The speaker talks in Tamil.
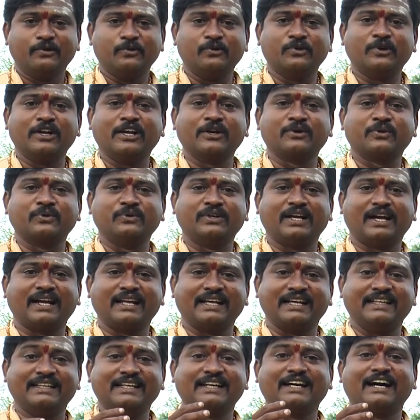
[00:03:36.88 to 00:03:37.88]
உங்களுக்கு
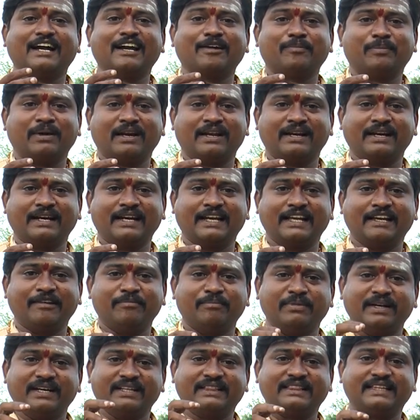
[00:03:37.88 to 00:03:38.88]
உண்டான எதிர்கால பலன்களை
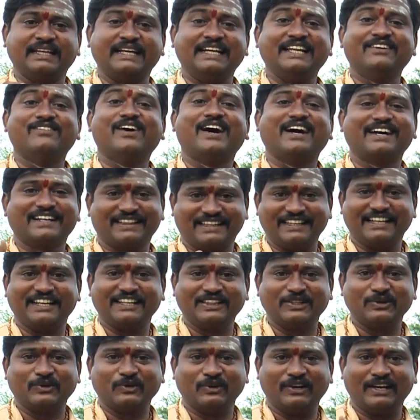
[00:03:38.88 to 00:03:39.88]
மிக தெளிவாக
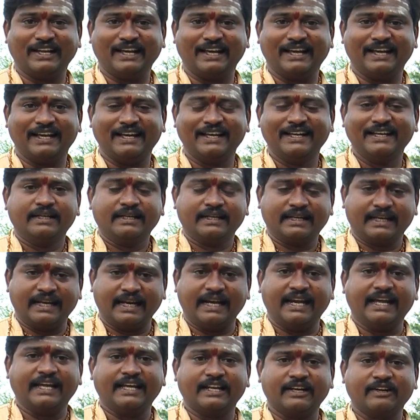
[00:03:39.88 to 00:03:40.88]
தெரிந்து கொள்ள
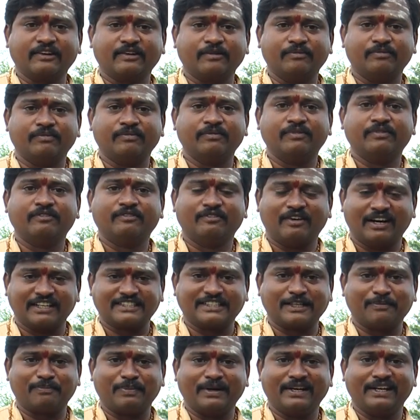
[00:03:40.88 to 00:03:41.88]
கீழே இருக்கும்
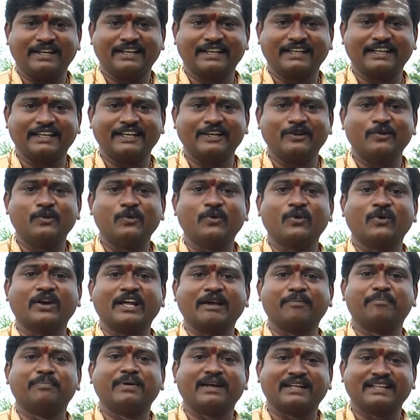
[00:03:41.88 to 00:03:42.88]
வாட்ஸ்அப் எண்ணிற்கு
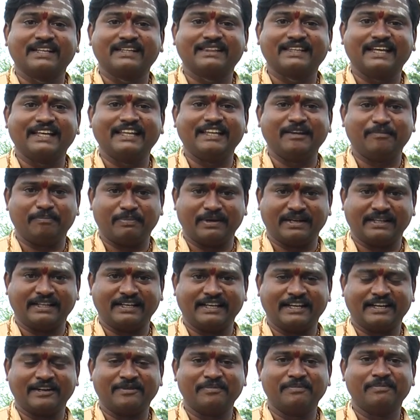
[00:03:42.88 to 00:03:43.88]
உங்களுடைய பிறந்த தேதி
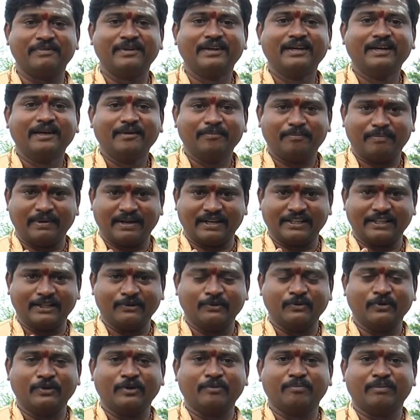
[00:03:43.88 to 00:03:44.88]
பிறந்த நேரம் பிறந்த
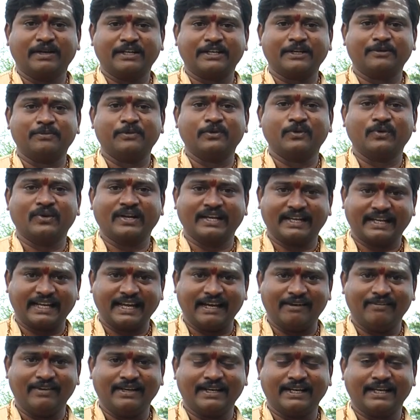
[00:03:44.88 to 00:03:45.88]
ஊர் மற்றும் உங்களுடைய
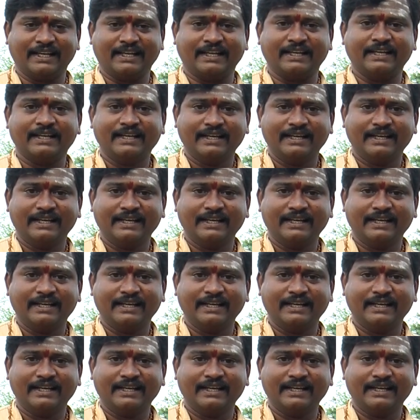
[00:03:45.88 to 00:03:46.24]
கேள்விகளை